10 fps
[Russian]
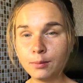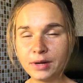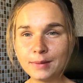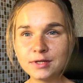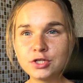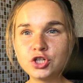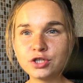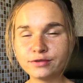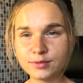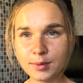Прямо
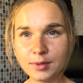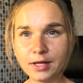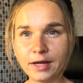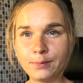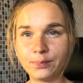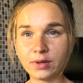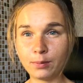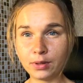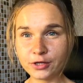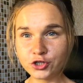сейчас вспоминай,
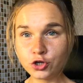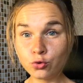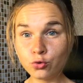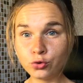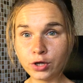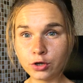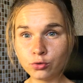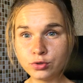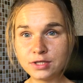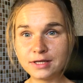положи руку на
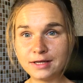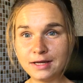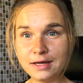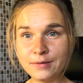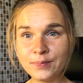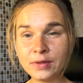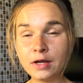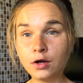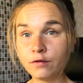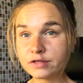грудь и
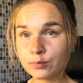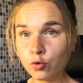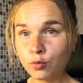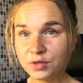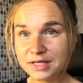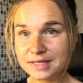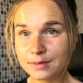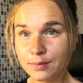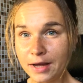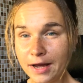вспомни
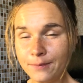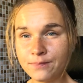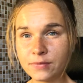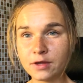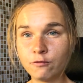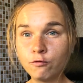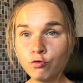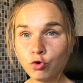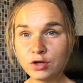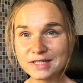себя в
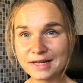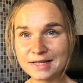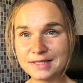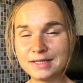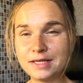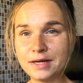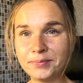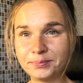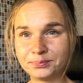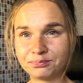возрасте